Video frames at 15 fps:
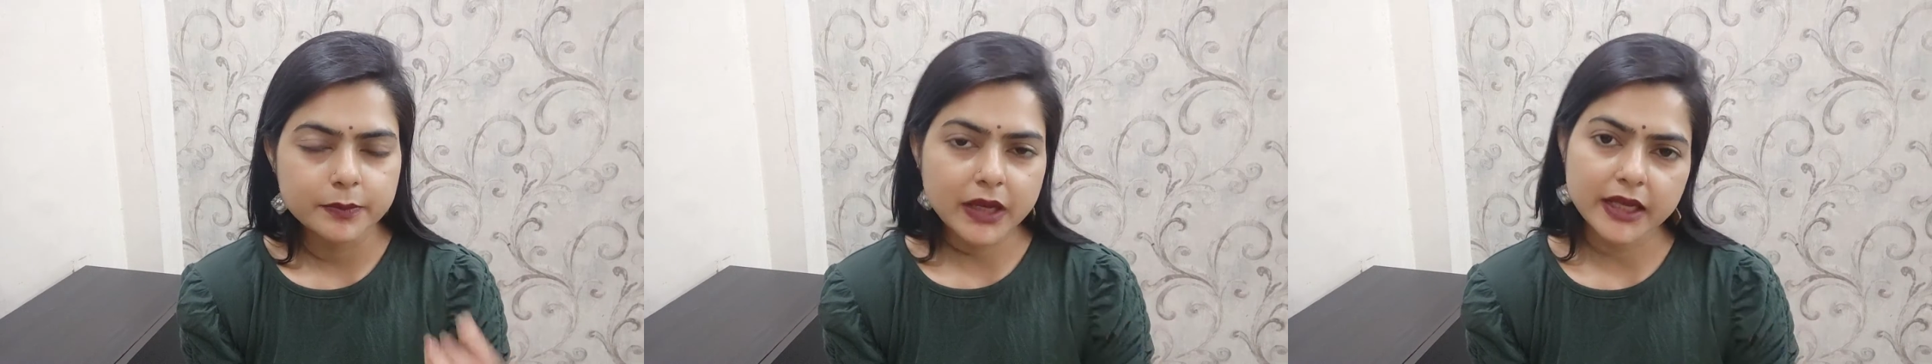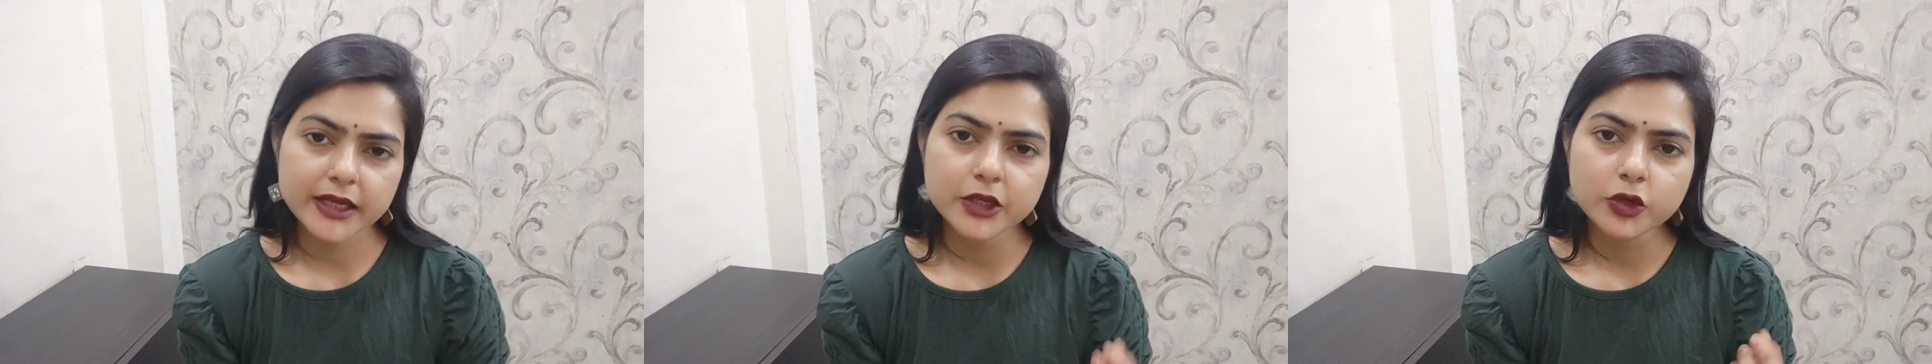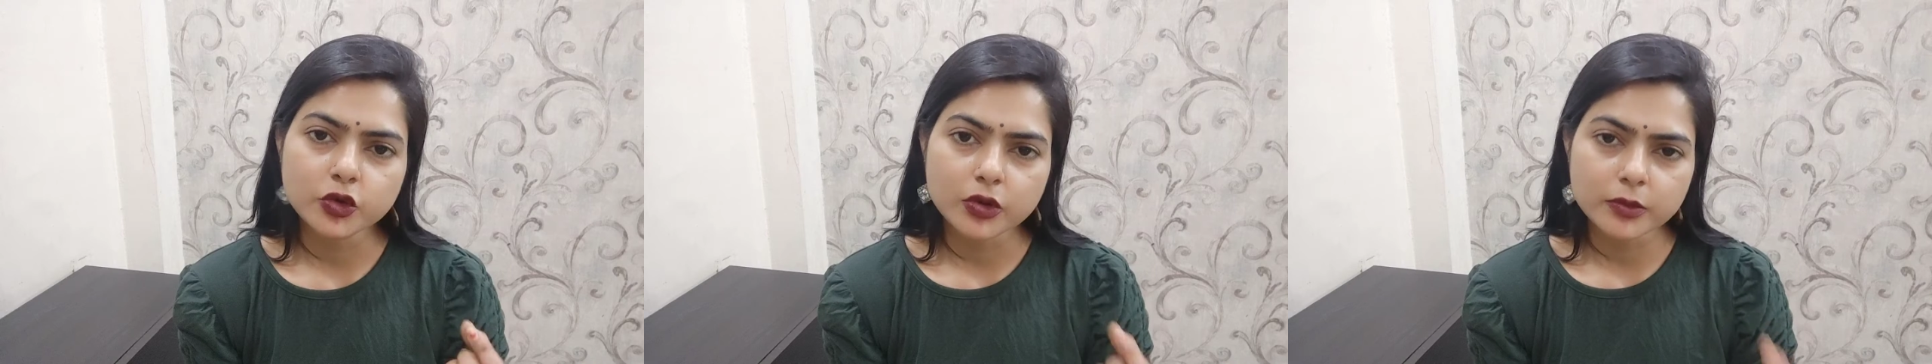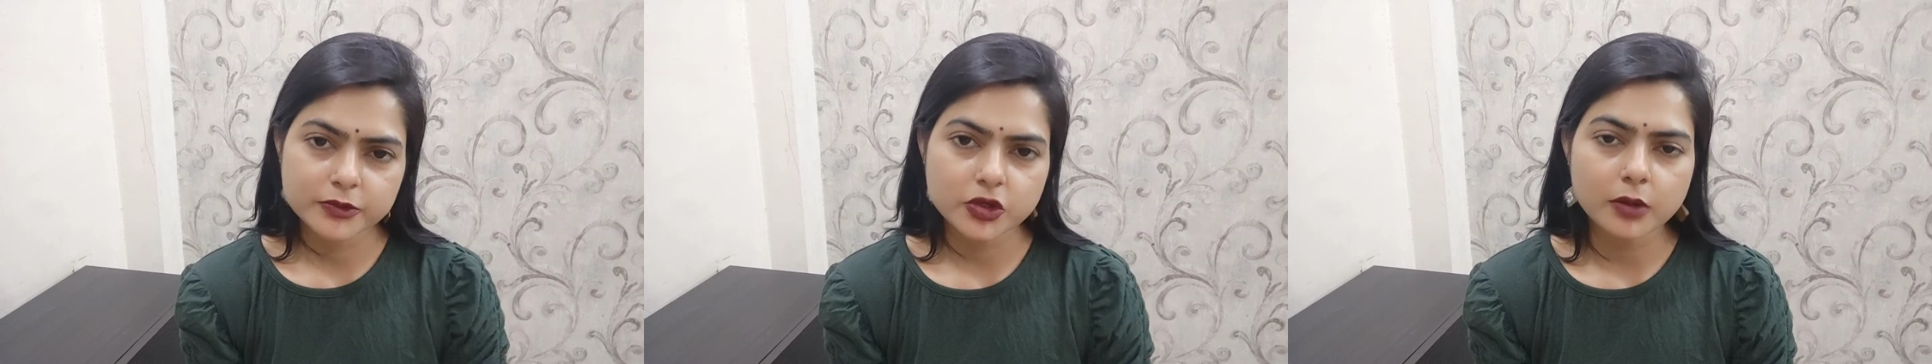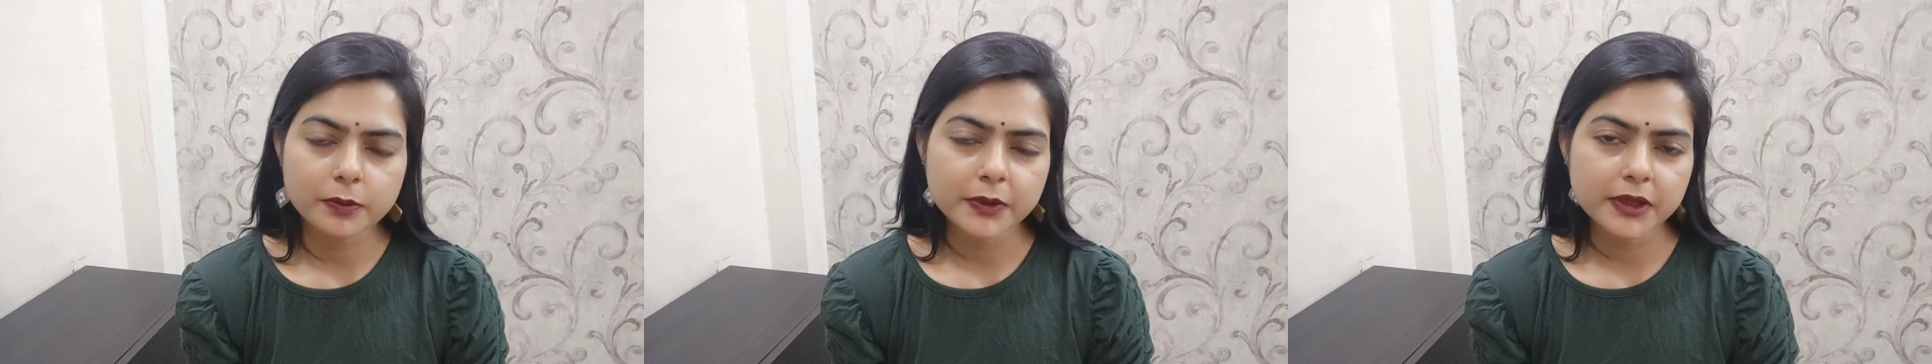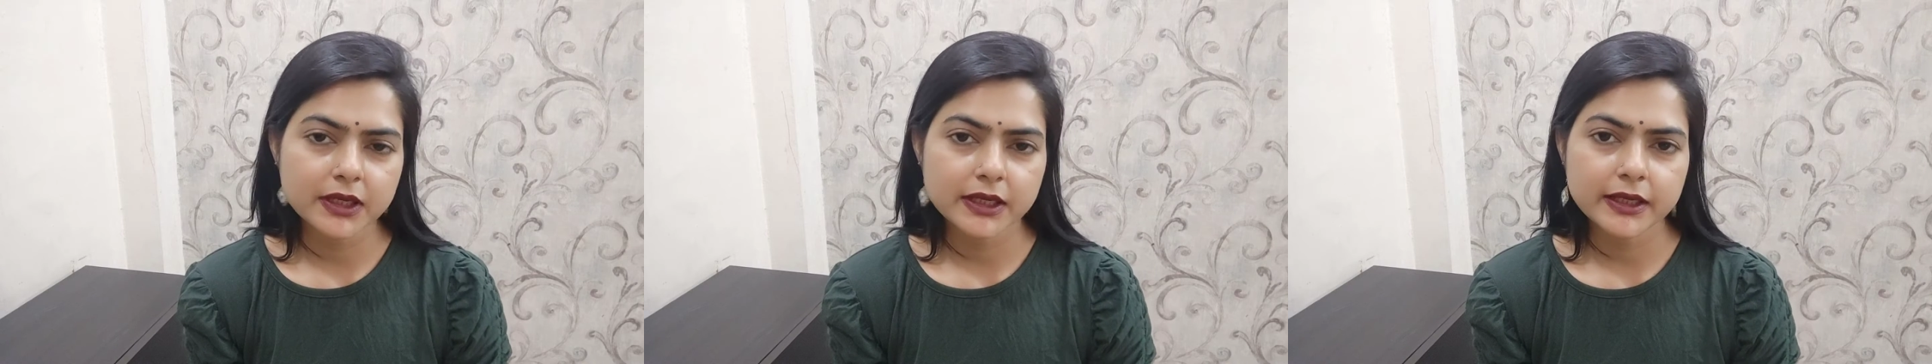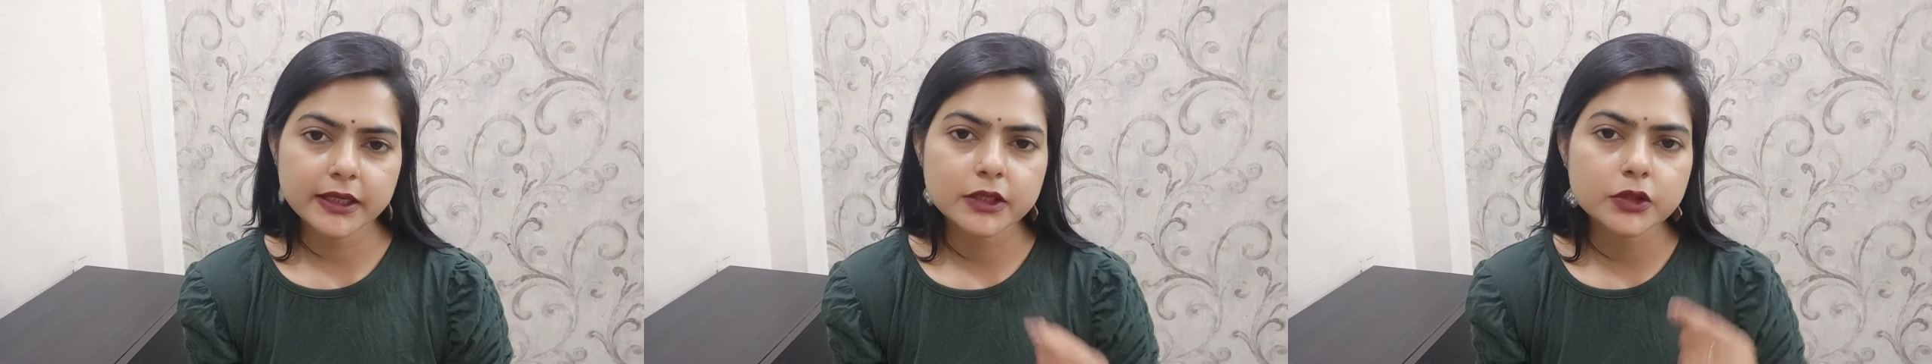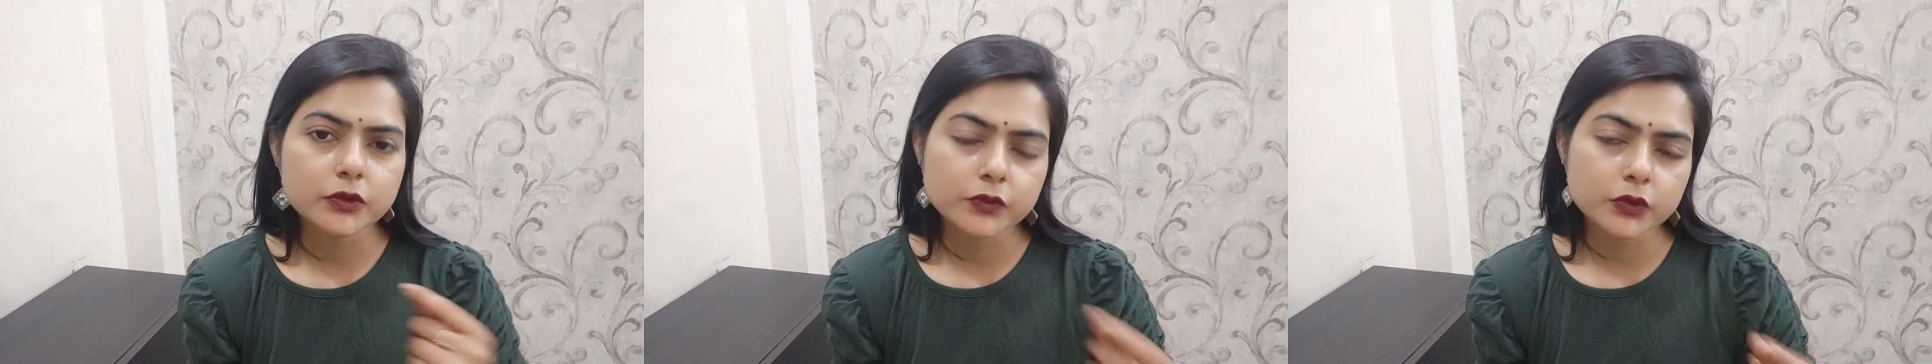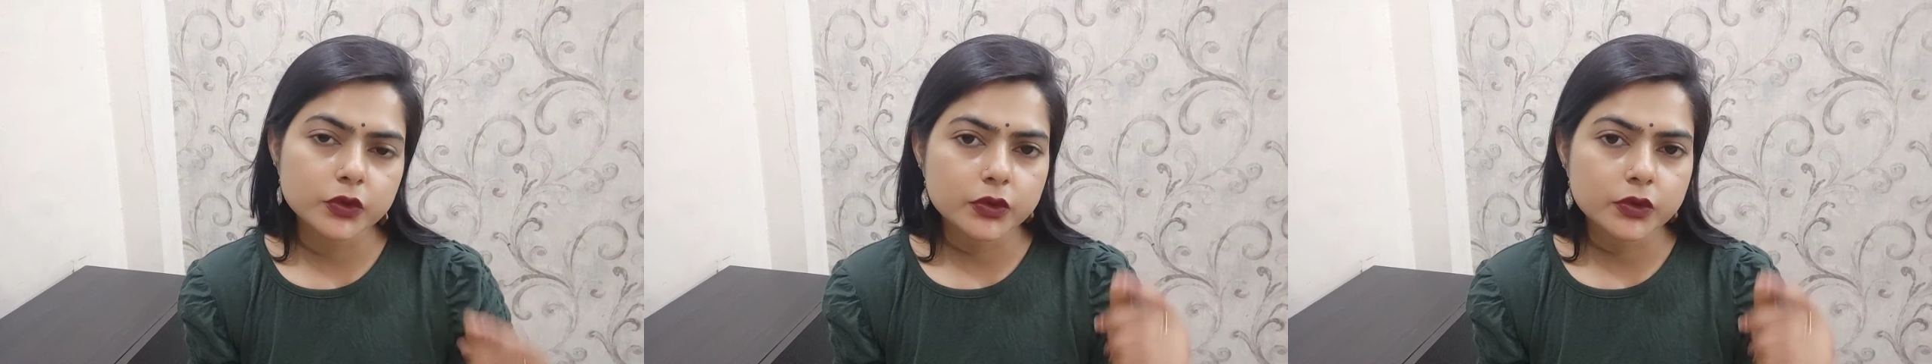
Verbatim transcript: पानी को ऑब्जॉर्ब कर लेंगे तो वो